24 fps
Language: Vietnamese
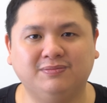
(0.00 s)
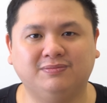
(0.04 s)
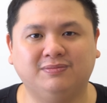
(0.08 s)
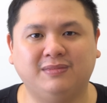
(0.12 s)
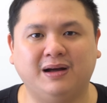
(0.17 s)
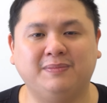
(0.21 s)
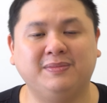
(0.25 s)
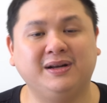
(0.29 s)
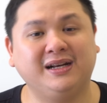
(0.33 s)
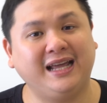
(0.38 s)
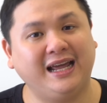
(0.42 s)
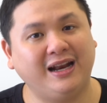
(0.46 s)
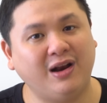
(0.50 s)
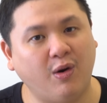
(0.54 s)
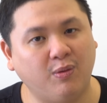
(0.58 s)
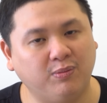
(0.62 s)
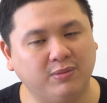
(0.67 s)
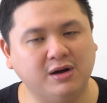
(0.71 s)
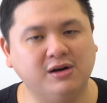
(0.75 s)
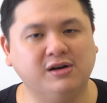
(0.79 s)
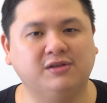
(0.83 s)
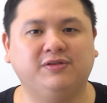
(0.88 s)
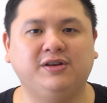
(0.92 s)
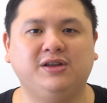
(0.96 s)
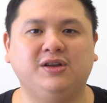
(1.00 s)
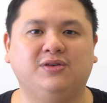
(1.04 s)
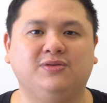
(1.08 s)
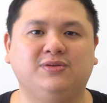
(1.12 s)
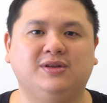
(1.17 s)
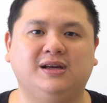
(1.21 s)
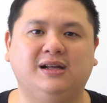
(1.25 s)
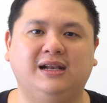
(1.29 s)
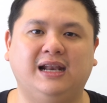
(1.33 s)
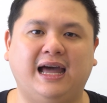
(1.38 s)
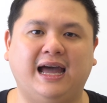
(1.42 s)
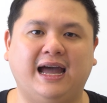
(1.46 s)
mà mình nghe đồn được ví dụ
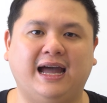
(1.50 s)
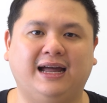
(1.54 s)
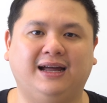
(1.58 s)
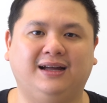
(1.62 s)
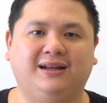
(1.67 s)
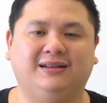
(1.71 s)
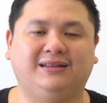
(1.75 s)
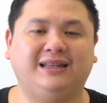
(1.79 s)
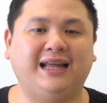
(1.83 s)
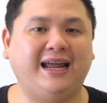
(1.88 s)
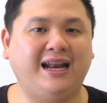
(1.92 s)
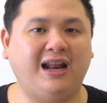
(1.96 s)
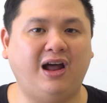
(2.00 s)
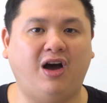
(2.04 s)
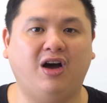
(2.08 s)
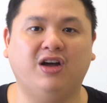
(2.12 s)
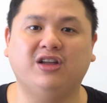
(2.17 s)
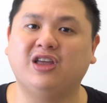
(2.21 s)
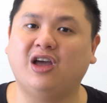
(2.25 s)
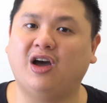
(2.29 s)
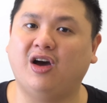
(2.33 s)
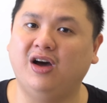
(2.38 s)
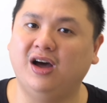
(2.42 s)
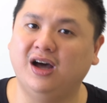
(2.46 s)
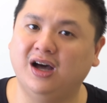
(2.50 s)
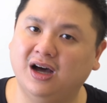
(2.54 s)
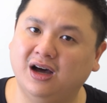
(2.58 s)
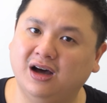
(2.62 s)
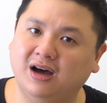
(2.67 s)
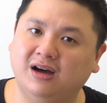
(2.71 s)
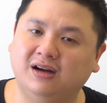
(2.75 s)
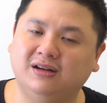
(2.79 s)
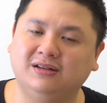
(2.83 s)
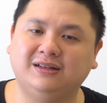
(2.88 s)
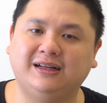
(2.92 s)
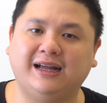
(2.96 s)
như là tai thỏ nhỏ
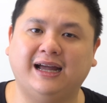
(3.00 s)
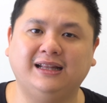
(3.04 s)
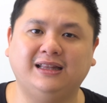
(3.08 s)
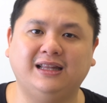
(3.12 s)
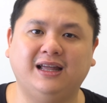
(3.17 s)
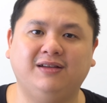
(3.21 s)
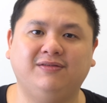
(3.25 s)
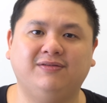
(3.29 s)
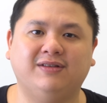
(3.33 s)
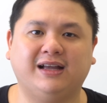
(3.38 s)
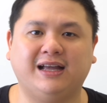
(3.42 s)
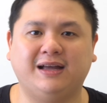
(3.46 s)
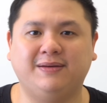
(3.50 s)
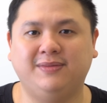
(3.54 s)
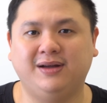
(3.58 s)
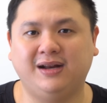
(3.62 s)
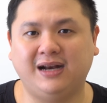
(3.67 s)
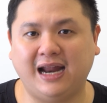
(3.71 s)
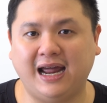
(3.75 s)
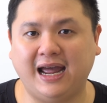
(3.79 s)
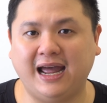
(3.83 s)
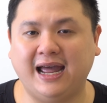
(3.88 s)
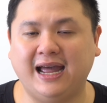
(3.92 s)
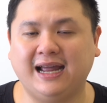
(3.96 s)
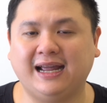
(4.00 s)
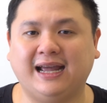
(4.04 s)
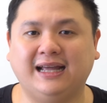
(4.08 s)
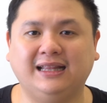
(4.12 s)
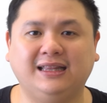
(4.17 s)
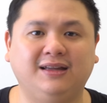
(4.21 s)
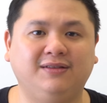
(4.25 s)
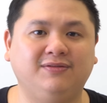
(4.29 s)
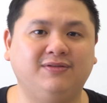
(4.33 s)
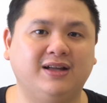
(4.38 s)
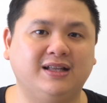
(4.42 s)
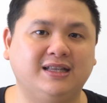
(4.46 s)
hơn cải tiến về camera cải
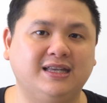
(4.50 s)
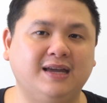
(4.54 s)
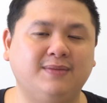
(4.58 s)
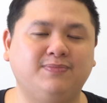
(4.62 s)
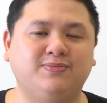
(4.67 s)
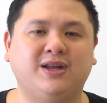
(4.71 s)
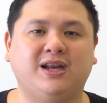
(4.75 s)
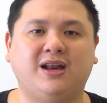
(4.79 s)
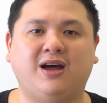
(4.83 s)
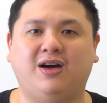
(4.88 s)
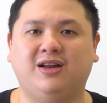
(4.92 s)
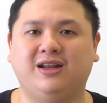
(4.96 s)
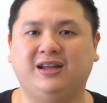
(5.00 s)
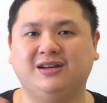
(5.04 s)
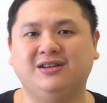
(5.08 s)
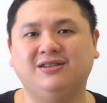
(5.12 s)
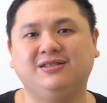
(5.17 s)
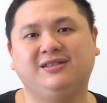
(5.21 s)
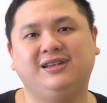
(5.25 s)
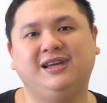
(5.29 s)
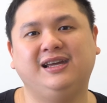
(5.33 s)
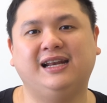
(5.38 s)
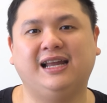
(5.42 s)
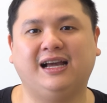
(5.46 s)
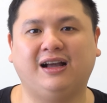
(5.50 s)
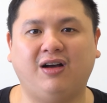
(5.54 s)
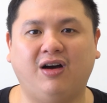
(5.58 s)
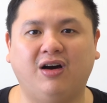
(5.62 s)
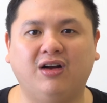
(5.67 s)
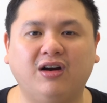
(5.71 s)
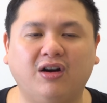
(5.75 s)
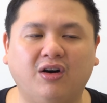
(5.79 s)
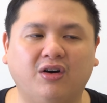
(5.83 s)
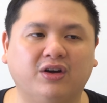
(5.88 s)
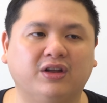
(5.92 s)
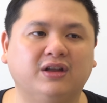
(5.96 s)
tiến về chip này nọ thì đương nhiên là có
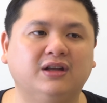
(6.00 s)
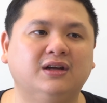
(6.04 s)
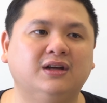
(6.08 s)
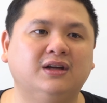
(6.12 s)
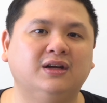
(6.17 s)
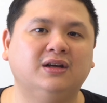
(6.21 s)
rồi